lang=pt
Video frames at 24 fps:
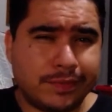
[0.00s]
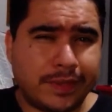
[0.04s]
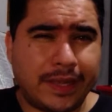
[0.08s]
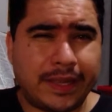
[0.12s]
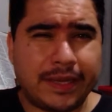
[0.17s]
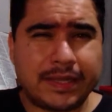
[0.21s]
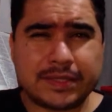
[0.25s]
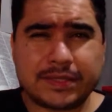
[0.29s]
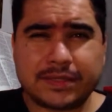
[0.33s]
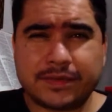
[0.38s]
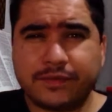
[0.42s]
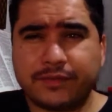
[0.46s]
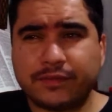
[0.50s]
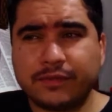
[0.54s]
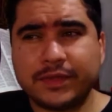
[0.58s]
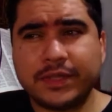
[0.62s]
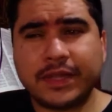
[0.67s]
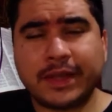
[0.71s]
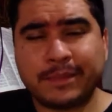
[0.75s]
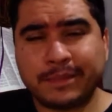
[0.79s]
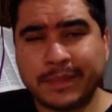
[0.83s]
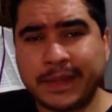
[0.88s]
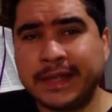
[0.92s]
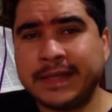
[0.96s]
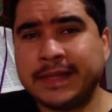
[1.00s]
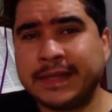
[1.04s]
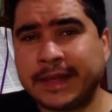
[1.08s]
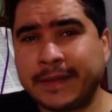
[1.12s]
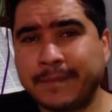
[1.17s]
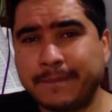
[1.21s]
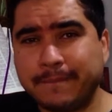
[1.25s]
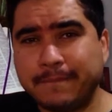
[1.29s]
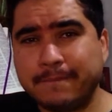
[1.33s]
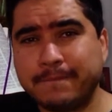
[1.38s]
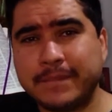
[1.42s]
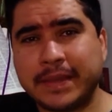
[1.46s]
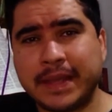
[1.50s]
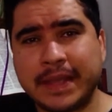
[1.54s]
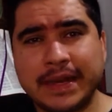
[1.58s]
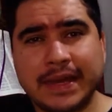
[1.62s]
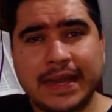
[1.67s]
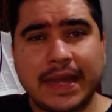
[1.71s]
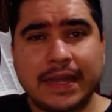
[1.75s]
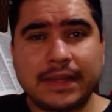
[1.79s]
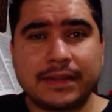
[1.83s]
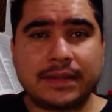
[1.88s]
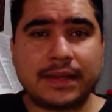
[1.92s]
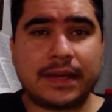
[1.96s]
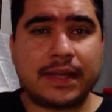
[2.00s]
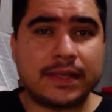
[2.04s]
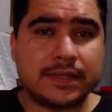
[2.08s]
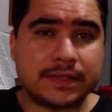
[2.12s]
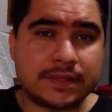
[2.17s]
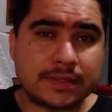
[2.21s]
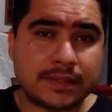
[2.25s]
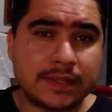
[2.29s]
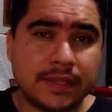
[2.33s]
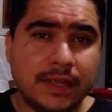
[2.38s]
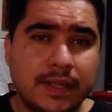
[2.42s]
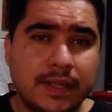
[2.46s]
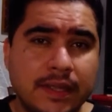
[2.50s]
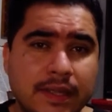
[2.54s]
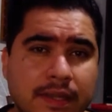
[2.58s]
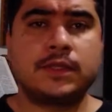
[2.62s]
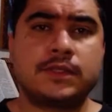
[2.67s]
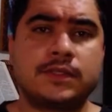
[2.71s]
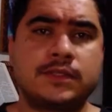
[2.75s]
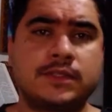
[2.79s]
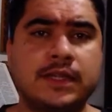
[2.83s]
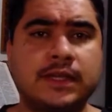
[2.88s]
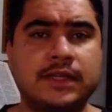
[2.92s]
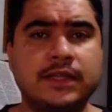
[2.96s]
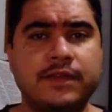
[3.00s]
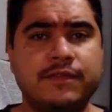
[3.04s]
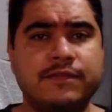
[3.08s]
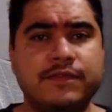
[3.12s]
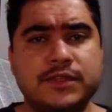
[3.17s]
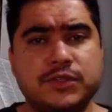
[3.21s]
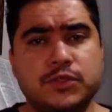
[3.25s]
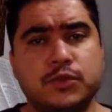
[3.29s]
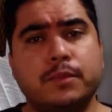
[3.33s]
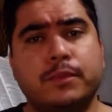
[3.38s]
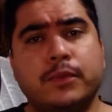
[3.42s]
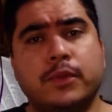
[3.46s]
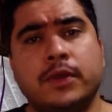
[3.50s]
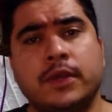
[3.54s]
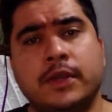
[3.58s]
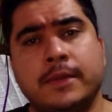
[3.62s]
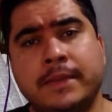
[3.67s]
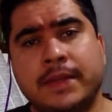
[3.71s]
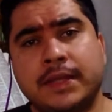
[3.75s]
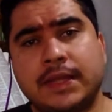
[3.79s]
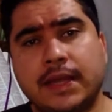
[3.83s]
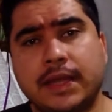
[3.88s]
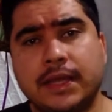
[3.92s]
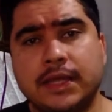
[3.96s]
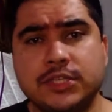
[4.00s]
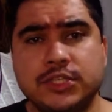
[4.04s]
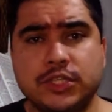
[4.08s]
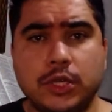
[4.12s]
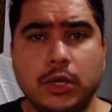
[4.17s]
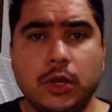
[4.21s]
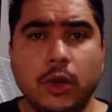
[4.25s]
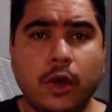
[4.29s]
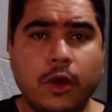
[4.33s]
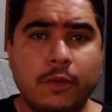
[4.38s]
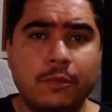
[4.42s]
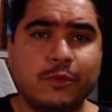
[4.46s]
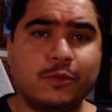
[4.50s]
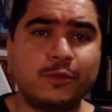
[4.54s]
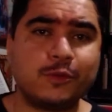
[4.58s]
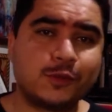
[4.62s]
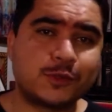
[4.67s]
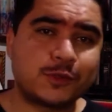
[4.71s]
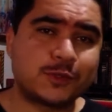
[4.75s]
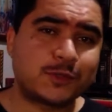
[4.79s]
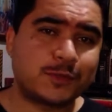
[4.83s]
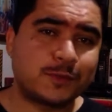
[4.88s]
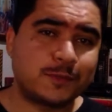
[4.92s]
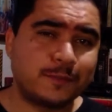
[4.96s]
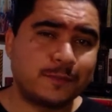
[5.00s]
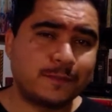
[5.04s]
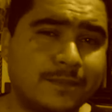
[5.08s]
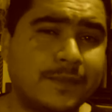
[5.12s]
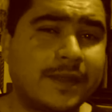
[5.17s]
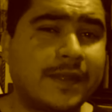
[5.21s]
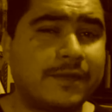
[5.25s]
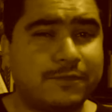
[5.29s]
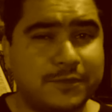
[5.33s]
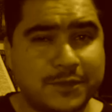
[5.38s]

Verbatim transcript: ela se fundamenta bem lá atrás certa vez um programa da Rede Glóbulos, né?